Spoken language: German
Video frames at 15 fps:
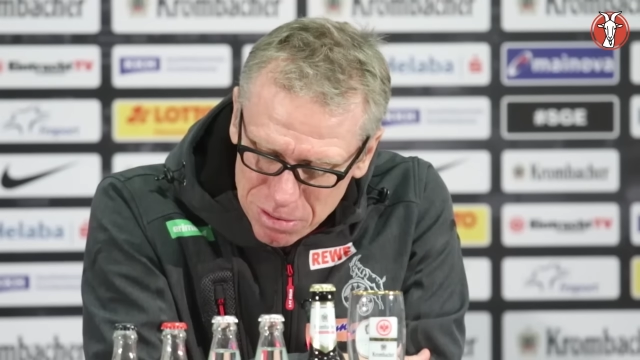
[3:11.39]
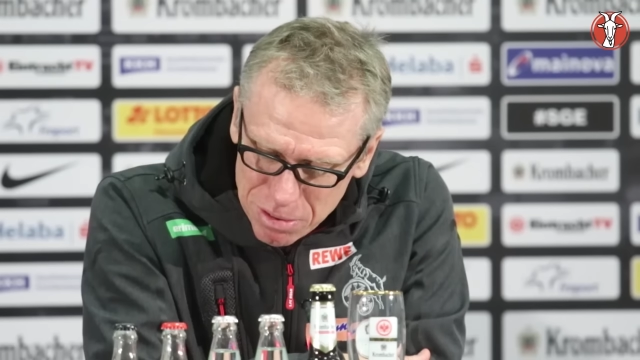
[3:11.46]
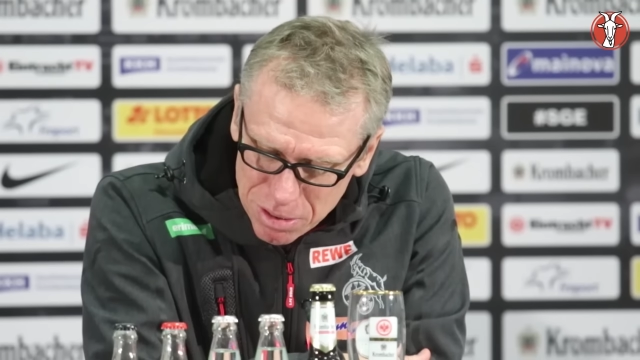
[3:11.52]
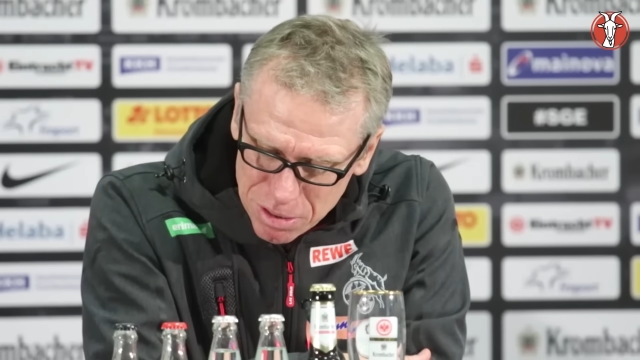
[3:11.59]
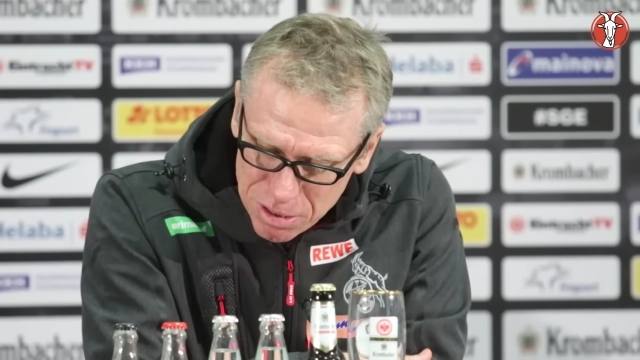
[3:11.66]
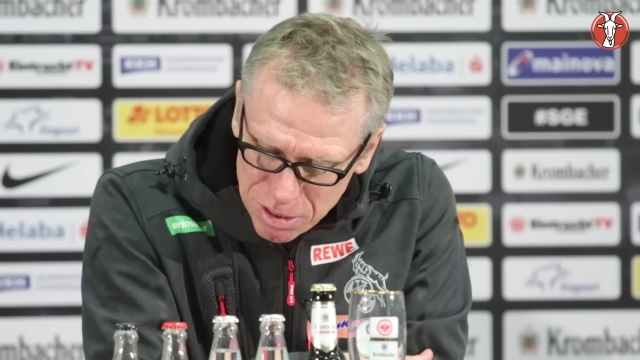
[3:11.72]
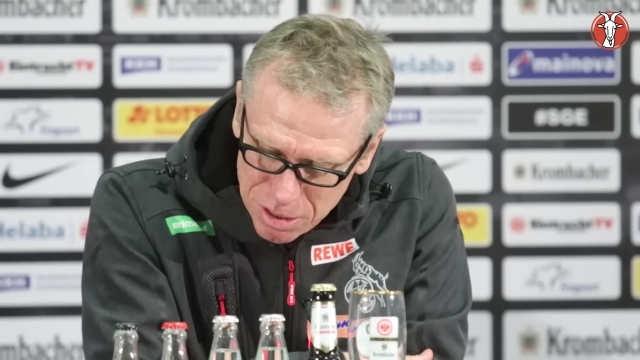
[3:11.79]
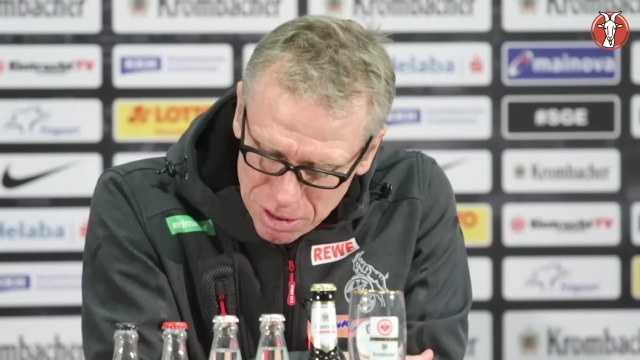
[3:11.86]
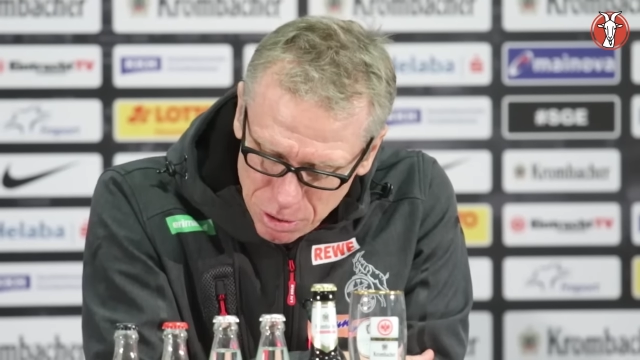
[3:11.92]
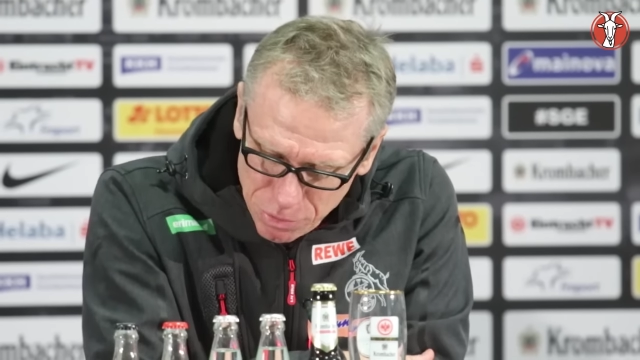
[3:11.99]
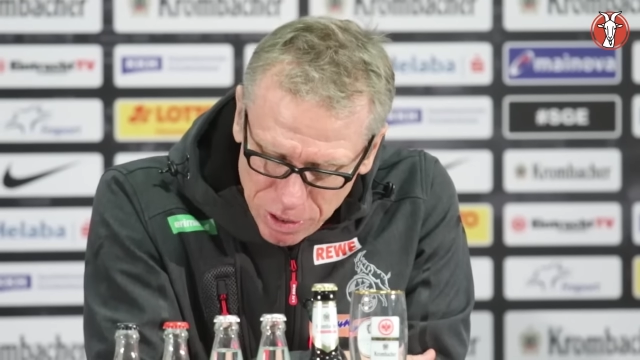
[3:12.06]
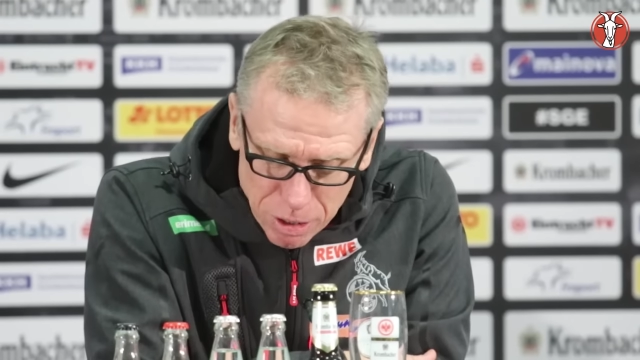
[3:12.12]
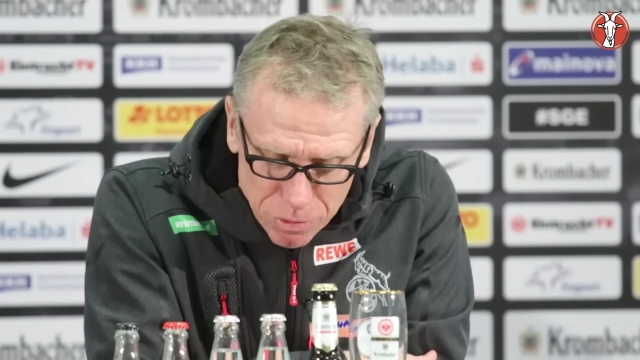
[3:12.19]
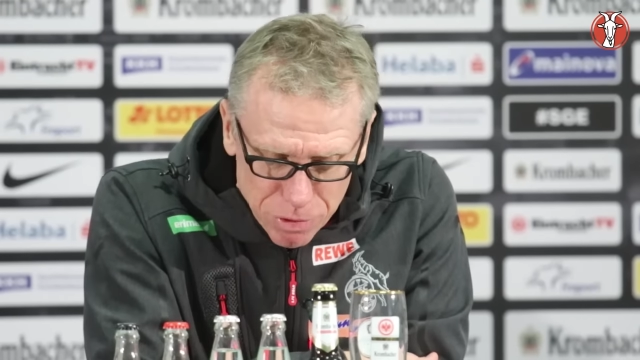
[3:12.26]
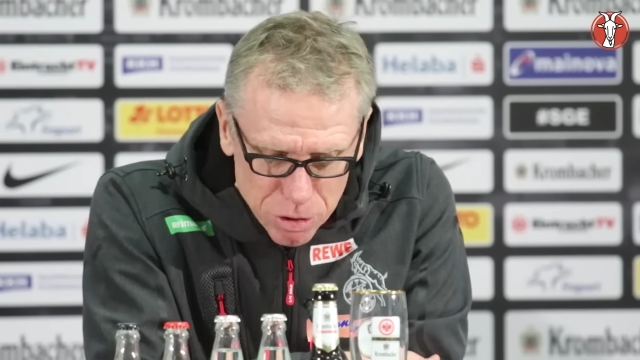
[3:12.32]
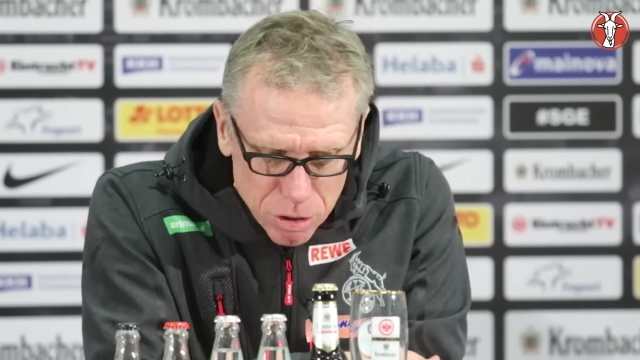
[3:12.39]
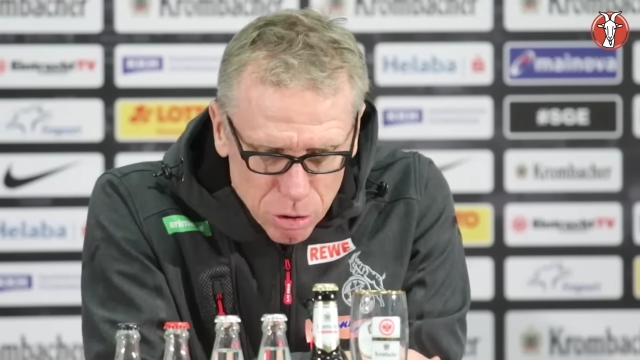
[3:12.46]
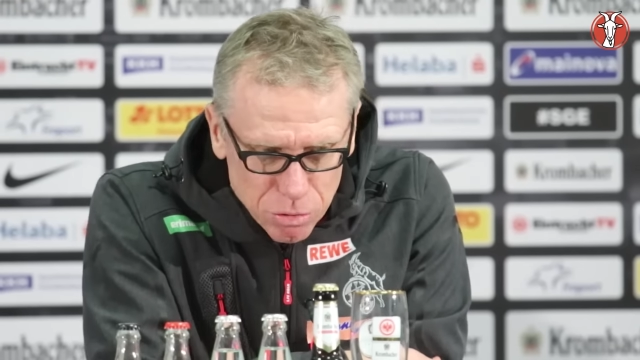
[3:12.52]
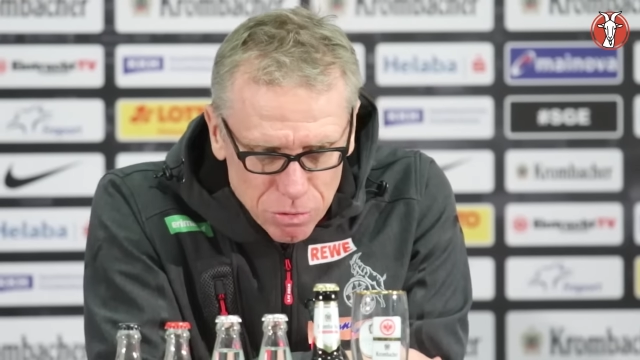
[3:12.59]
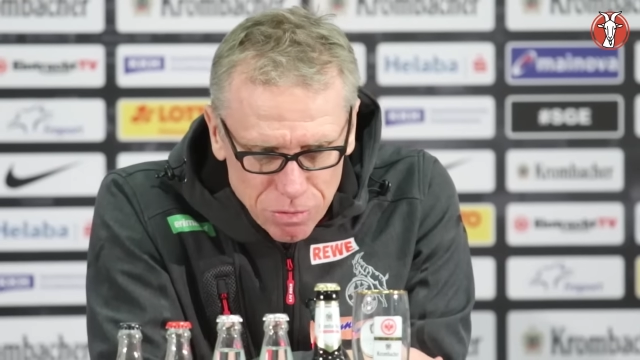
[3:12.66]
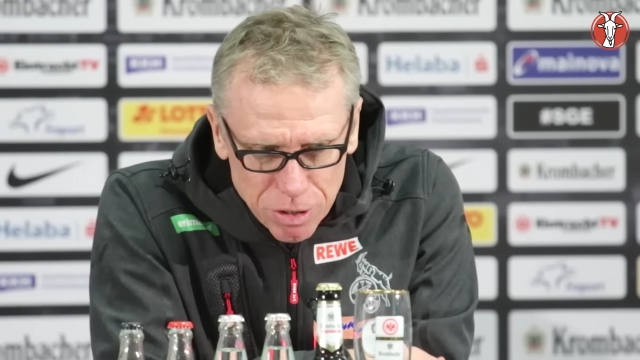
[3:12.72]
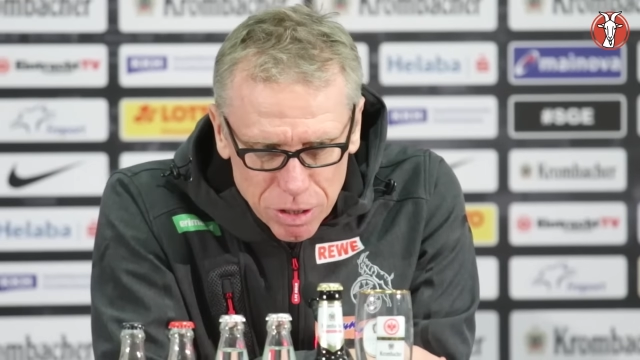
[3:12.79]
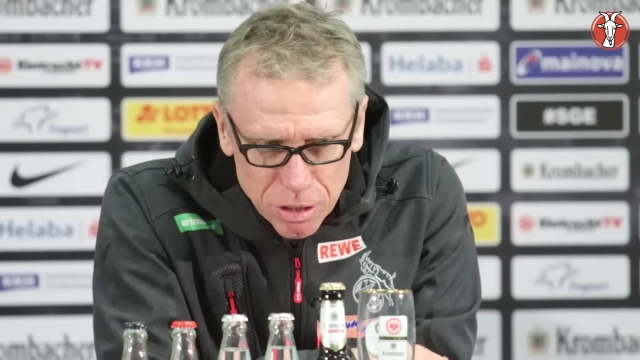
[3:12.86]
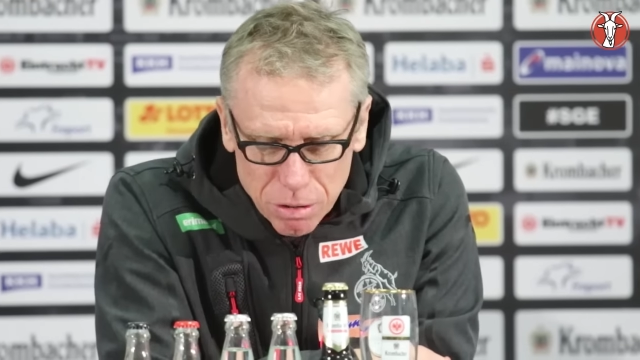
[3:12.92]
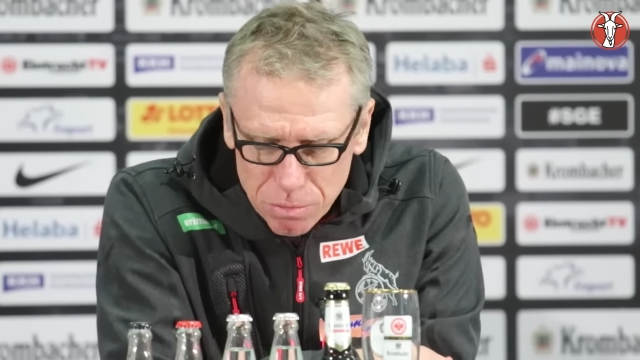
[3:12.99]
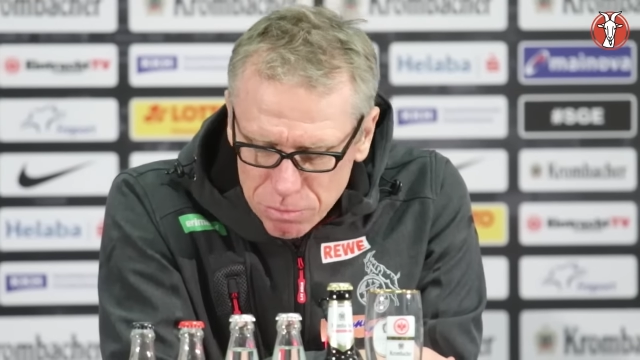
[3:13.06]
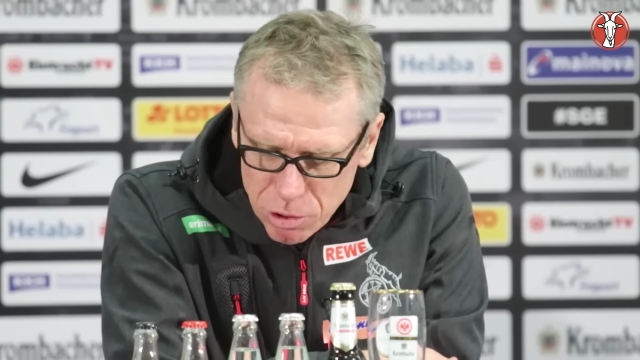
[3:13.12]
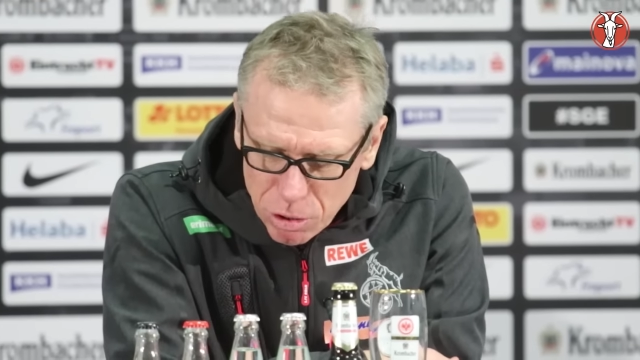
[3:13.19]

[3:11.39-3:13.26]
dass äh, die Frankfurter und wir da,